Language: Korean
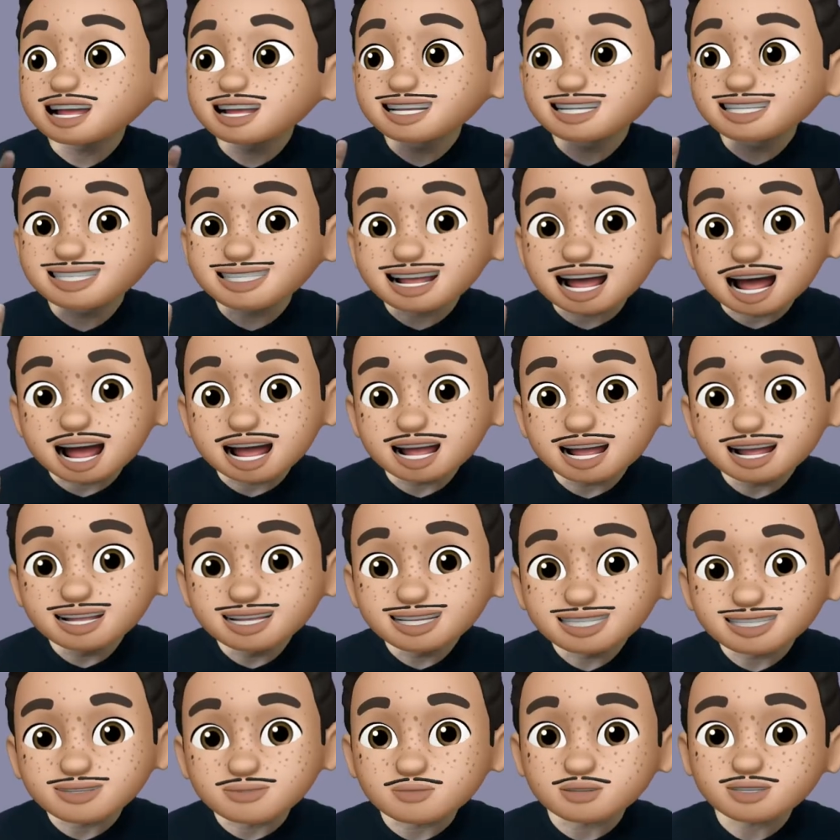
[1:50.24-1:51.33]
자,
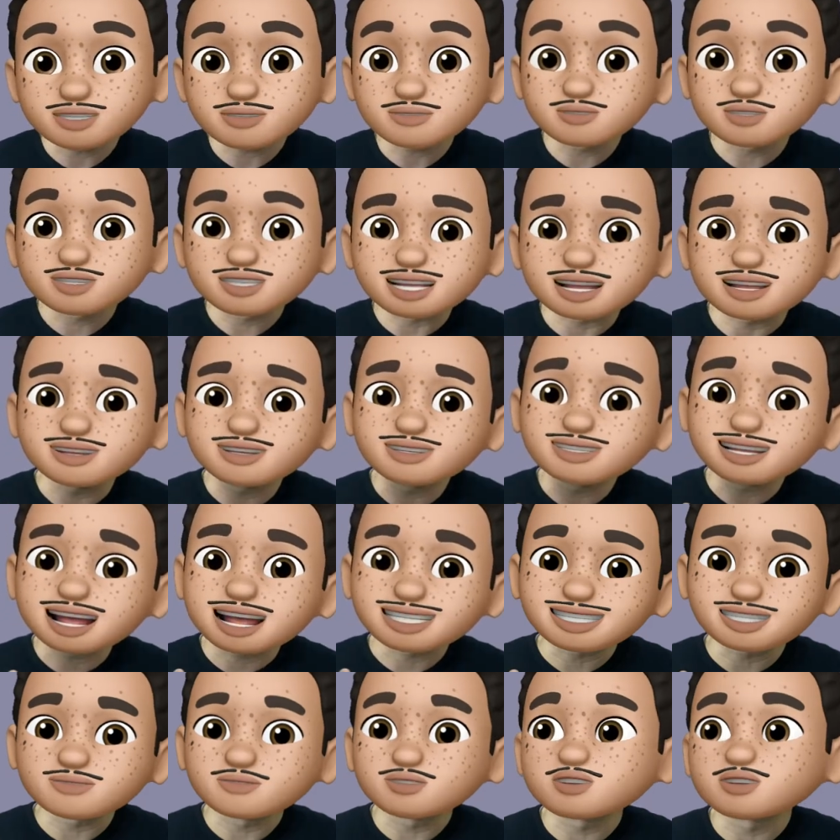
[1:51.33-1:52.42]
첫 번째 문장
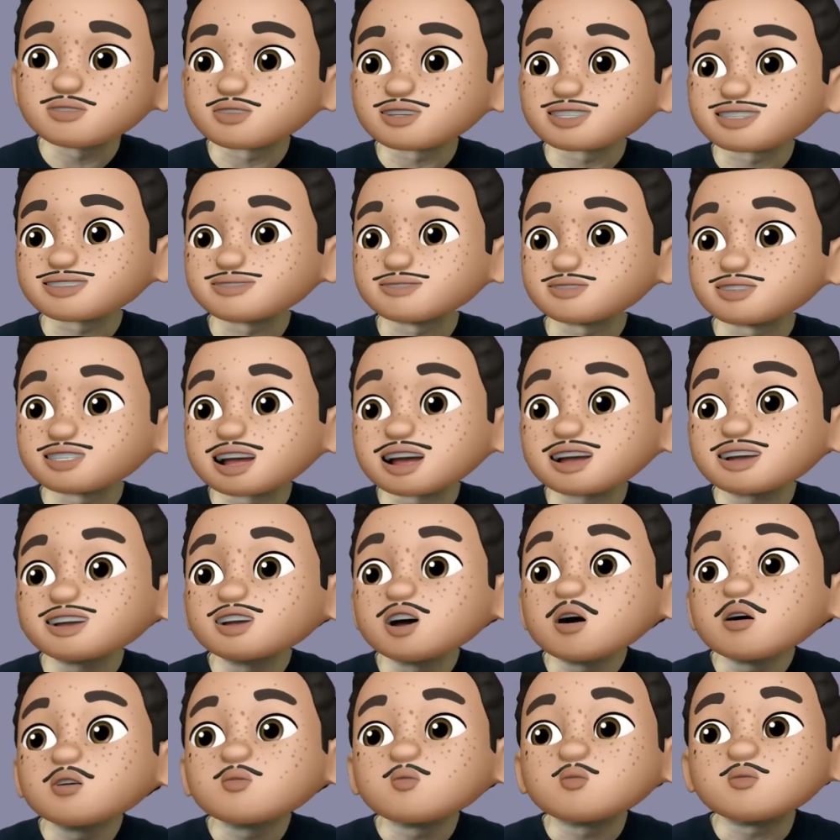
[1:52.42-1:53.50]
같이 한번 읽어보겠습니다.
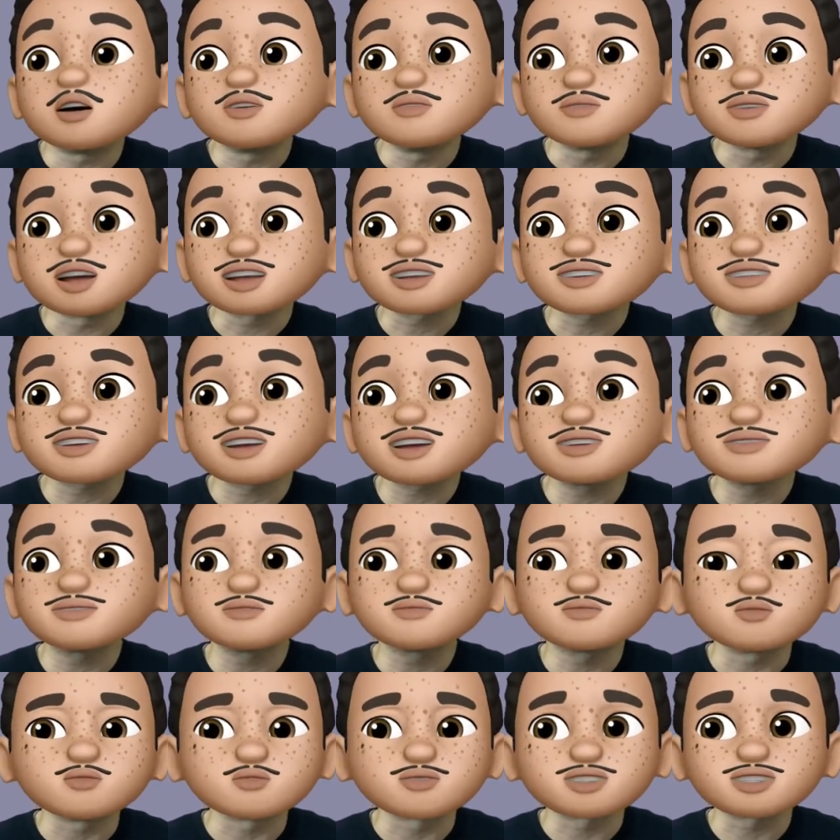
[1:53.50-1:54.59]

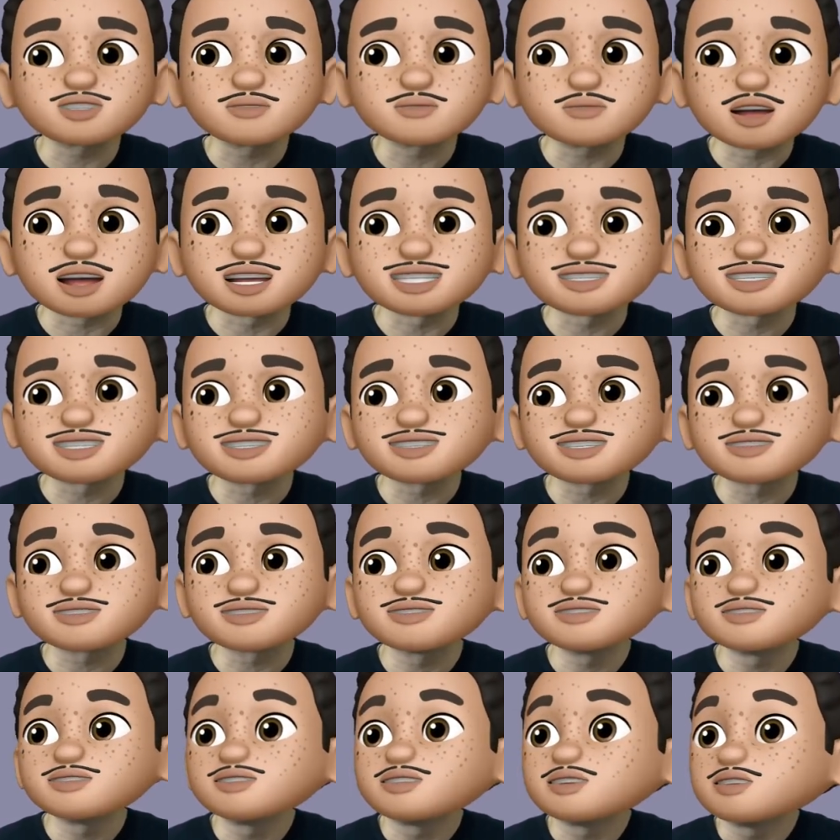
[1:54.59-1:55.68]
밍明 부치
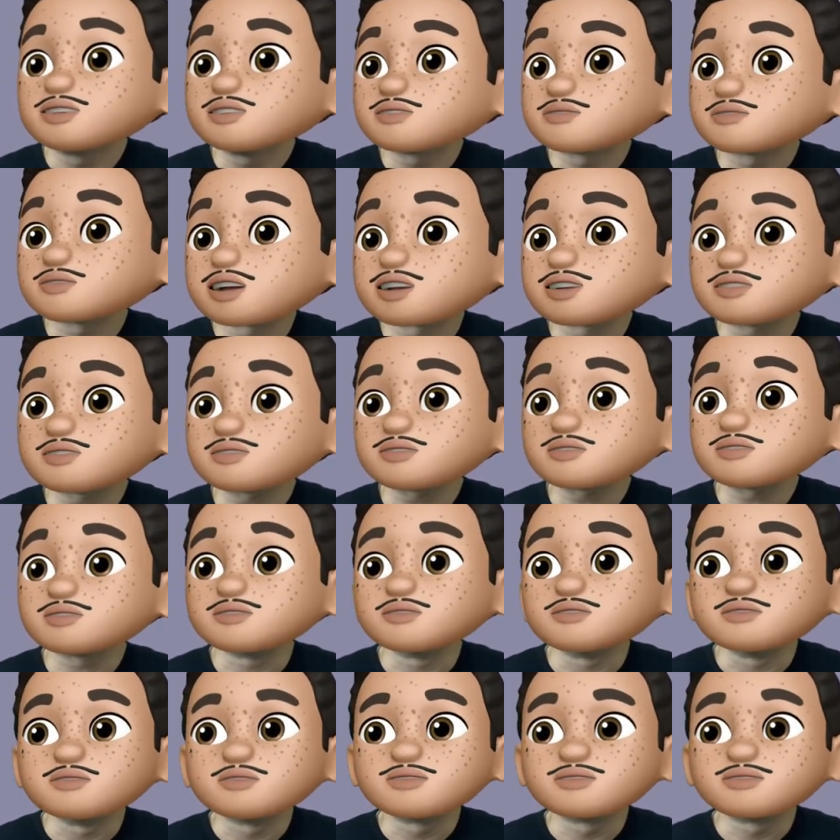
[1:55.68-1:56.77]
베이징
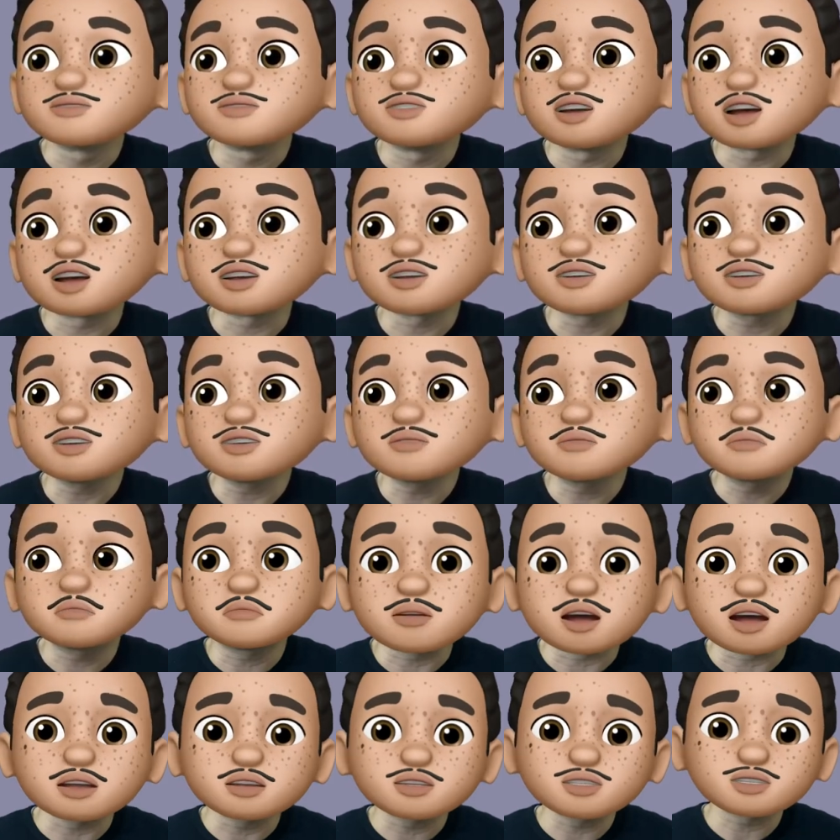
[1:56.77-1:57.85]
나는 내일
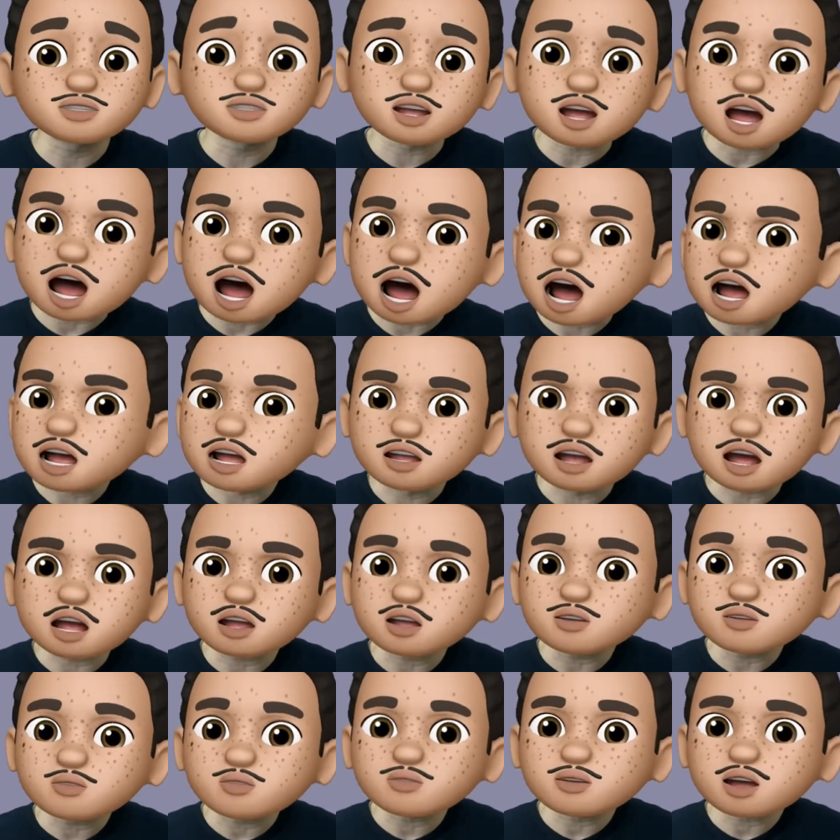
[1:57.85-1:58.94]
베이징에 안
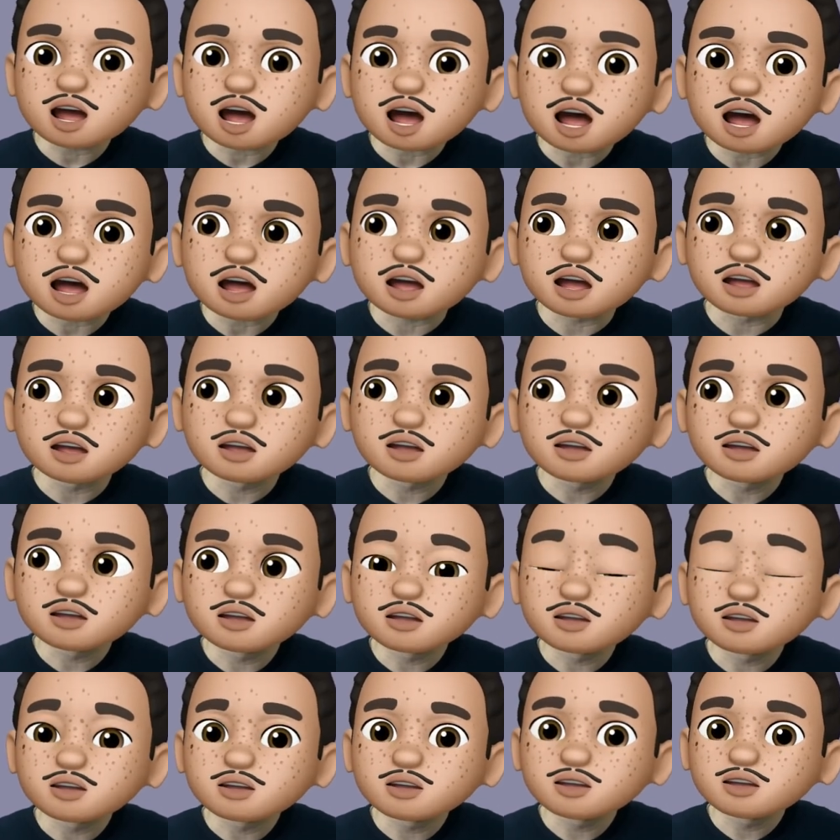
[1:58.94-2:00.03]
갈 거야.
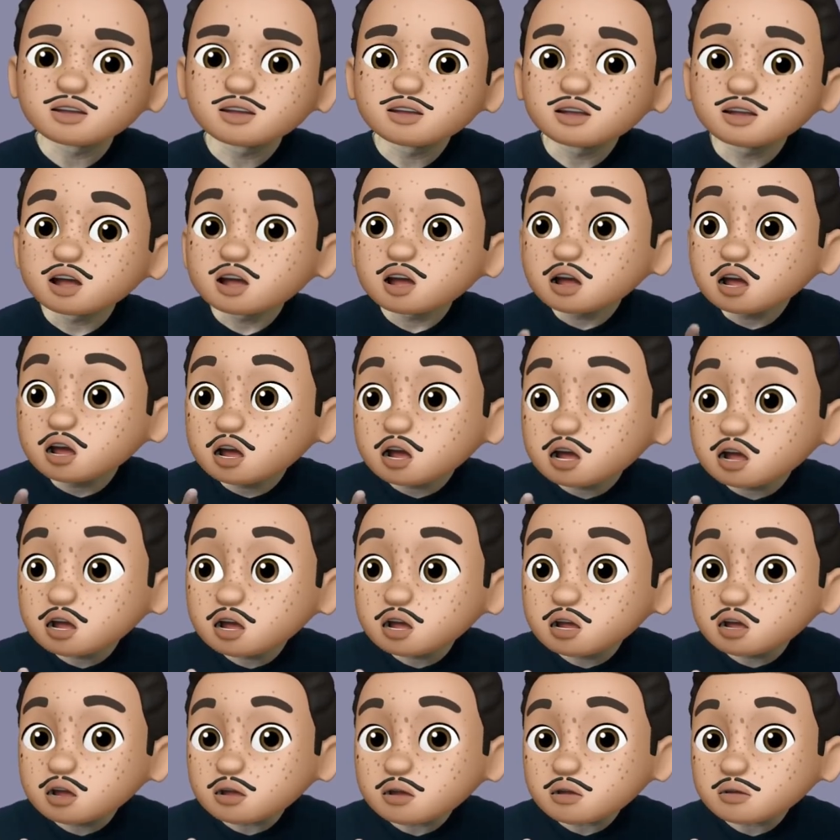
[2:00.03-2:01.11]

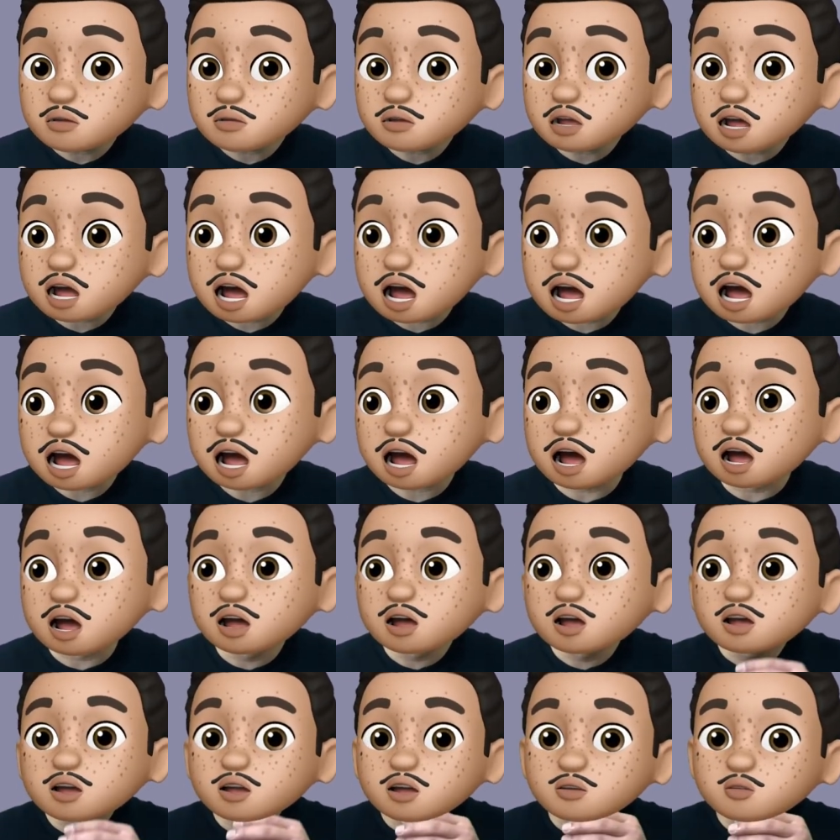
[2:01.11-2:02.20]
이렇게
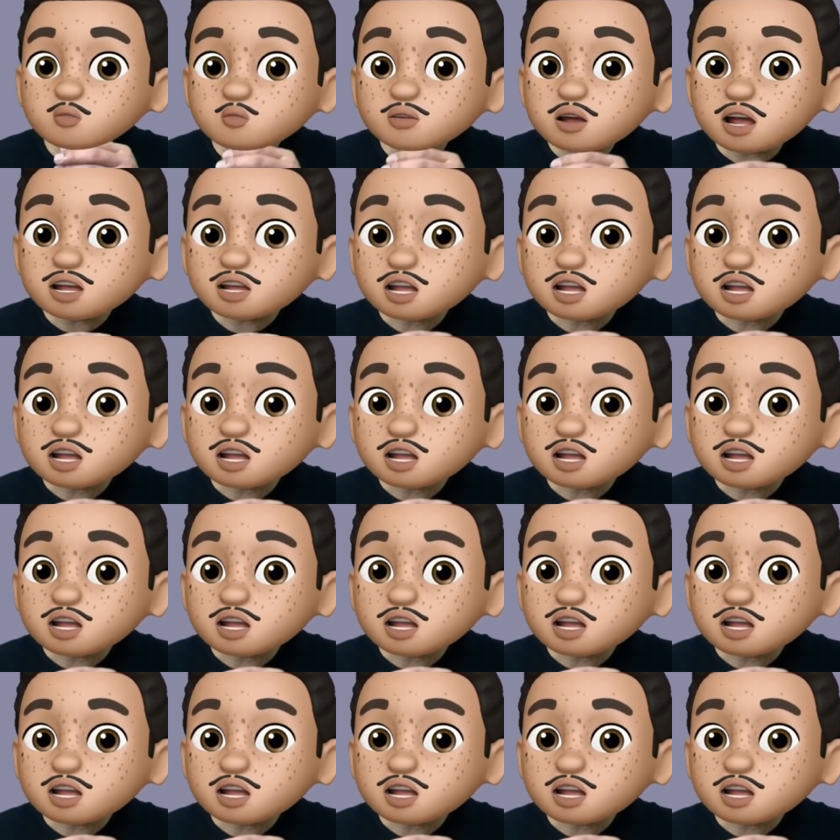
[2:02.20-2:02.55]
우리가